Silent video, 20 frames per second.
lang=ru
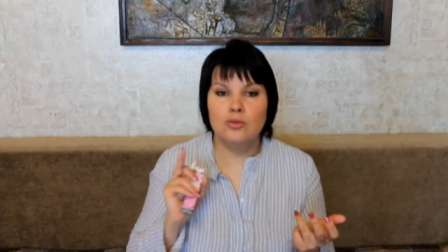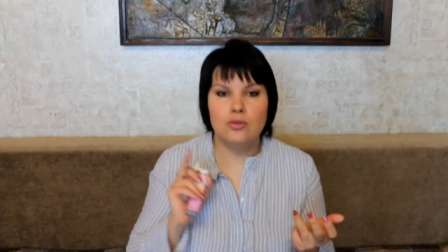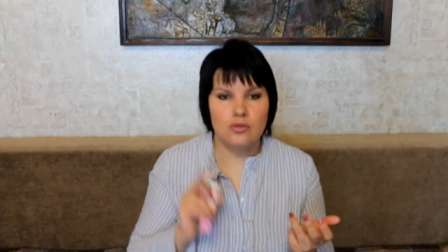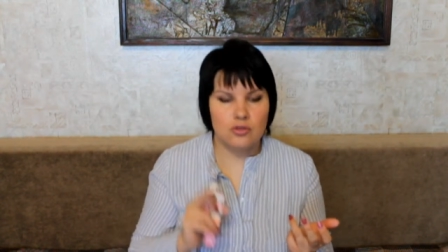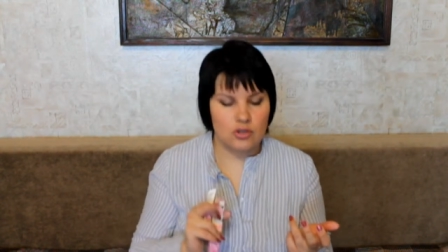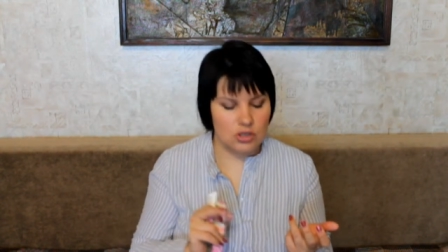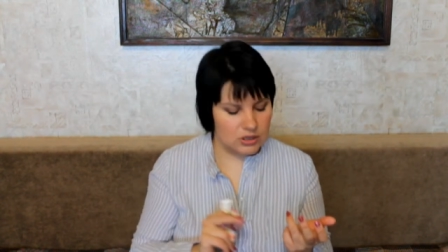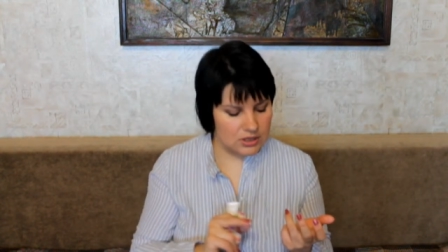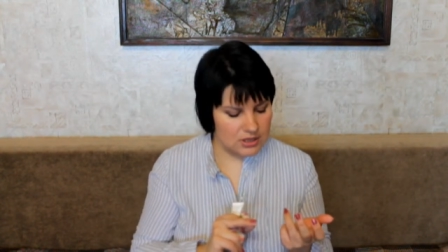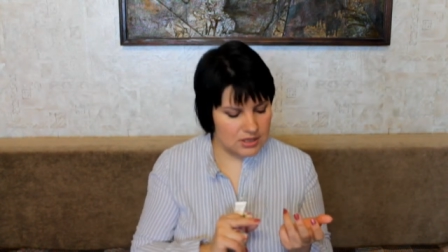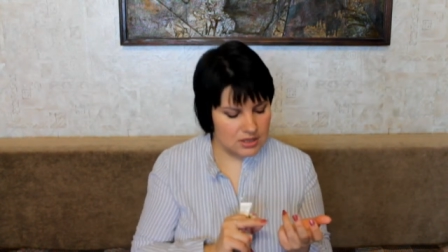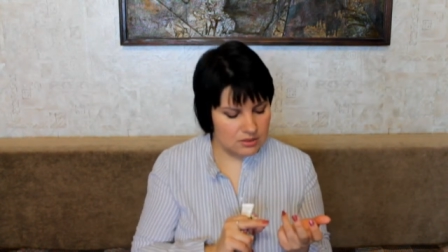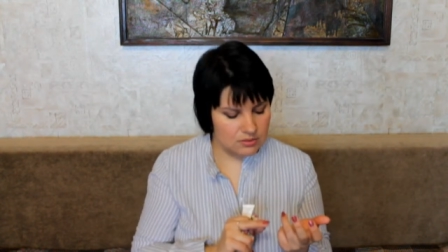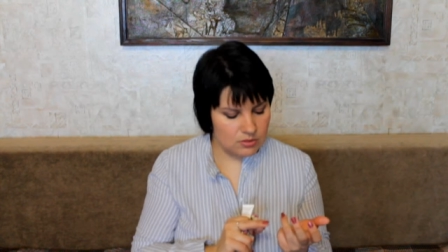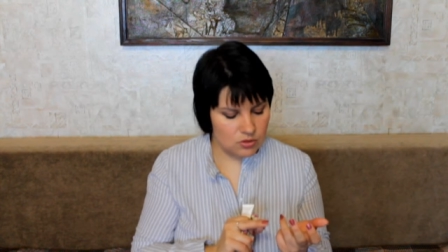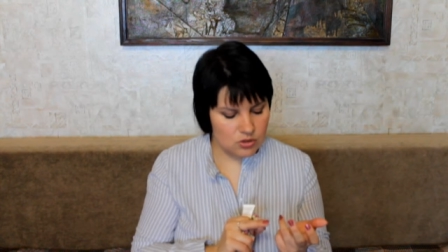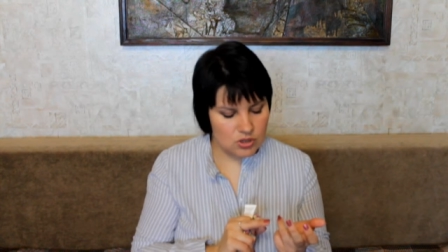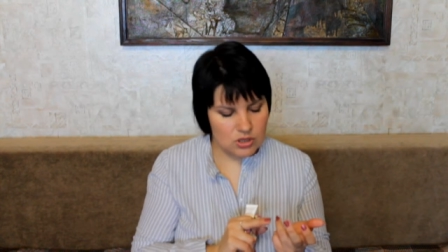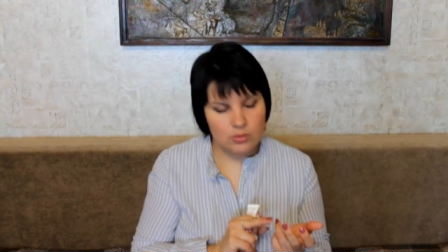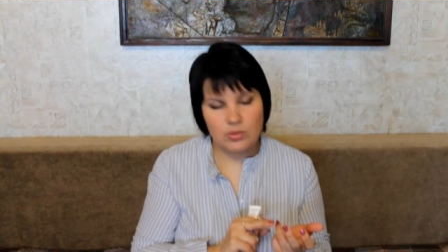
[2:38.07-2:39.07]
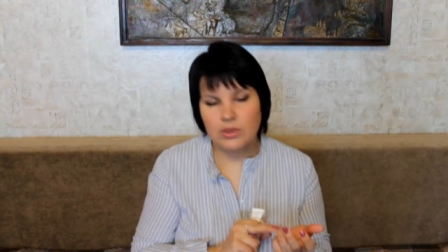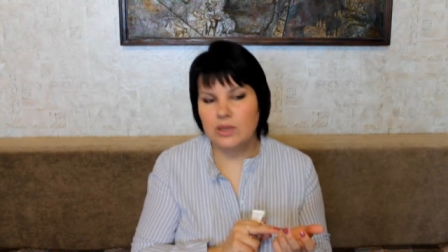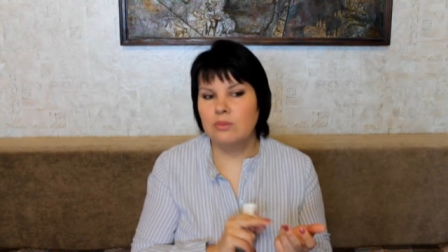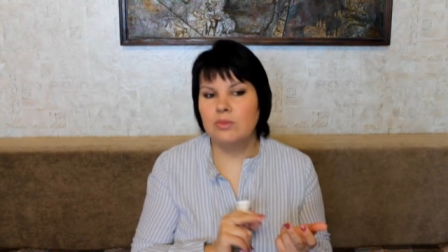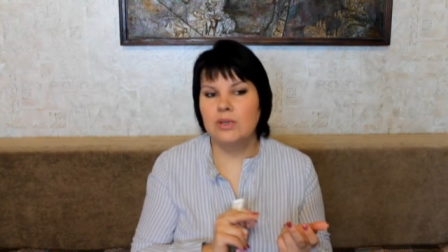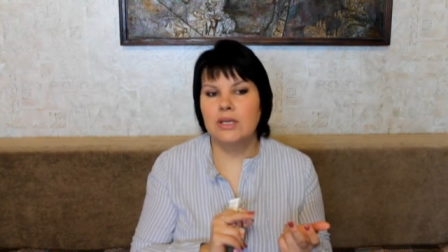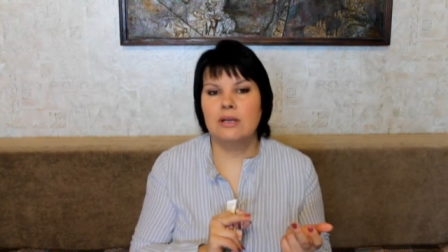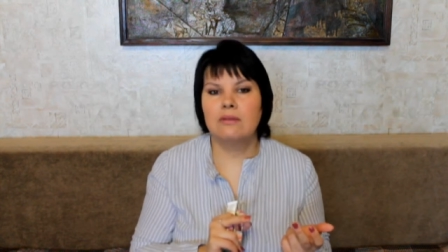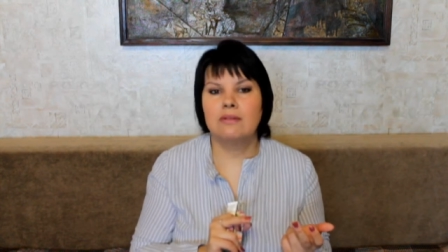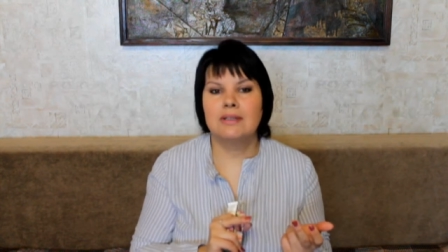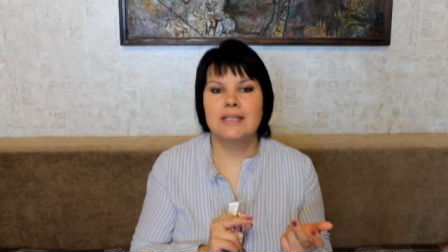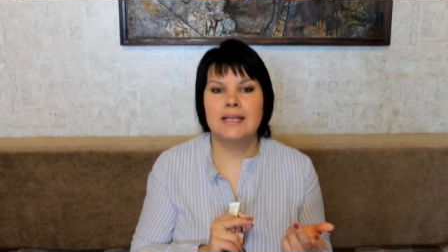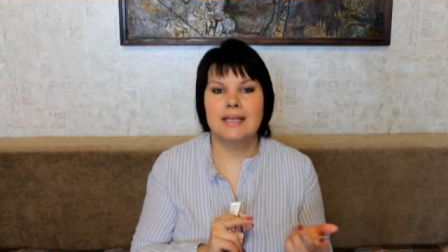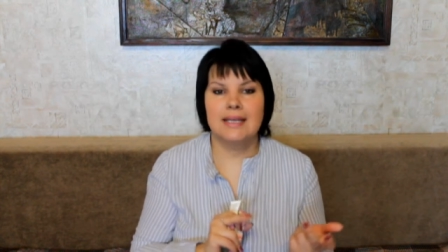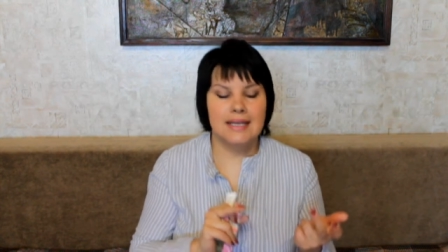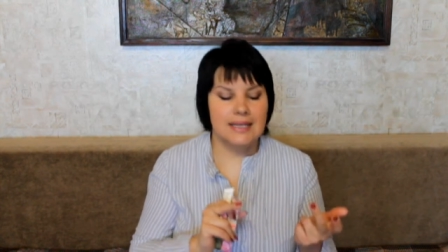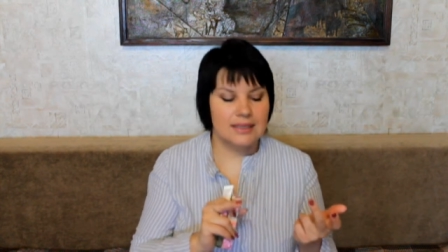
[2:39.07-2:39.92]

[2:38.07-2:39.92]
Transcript: тоже на себе уже пробировано.